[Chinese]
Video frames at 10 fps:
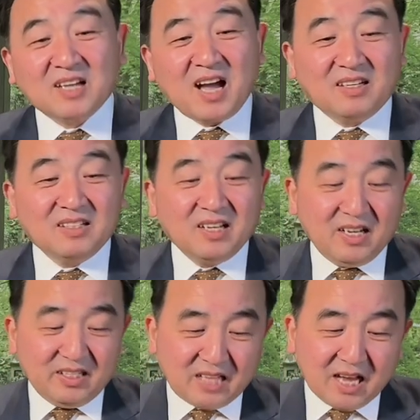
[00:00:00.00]
干了，
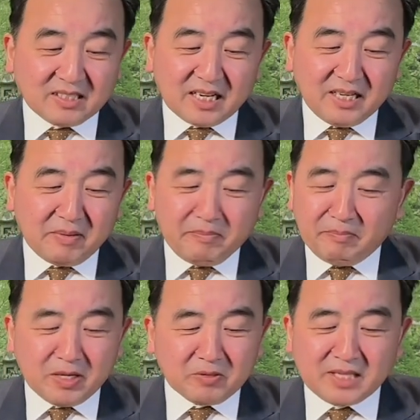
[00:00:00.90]
他这里也
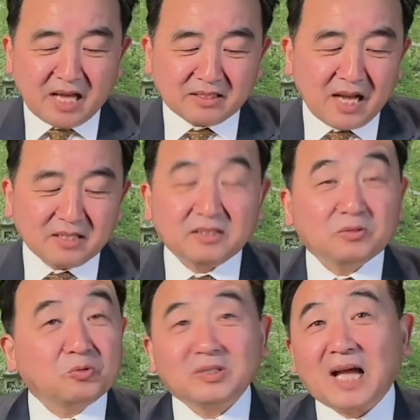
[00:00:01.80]
没有讲他是
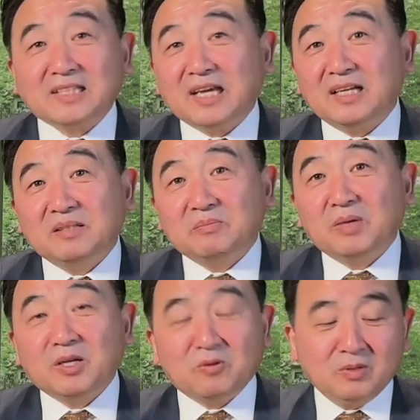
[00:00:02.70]
多大年龄
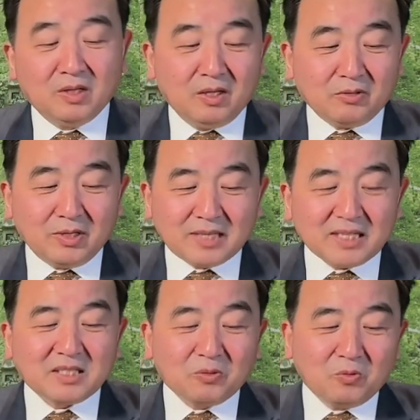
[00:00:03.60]
没有，所以
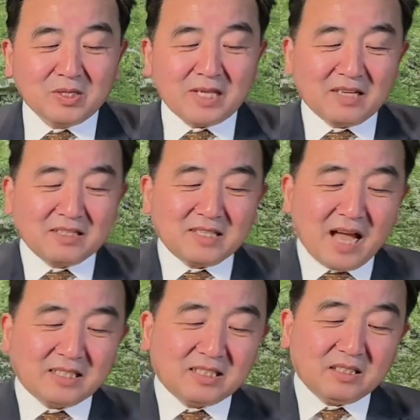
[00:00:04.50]
这是我想跟大
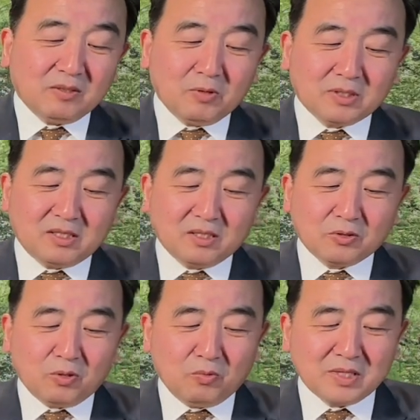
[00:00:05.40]
家提，我只能
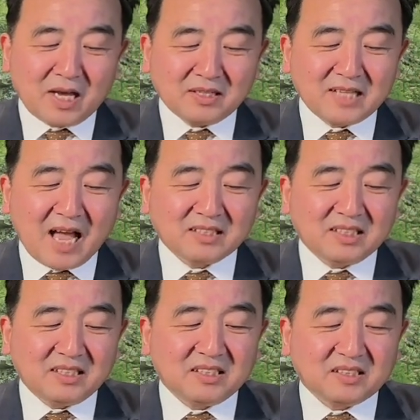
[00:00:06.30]
说我想跟大家
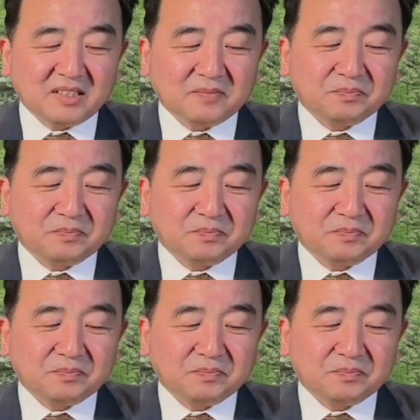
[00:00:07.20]
提醒的。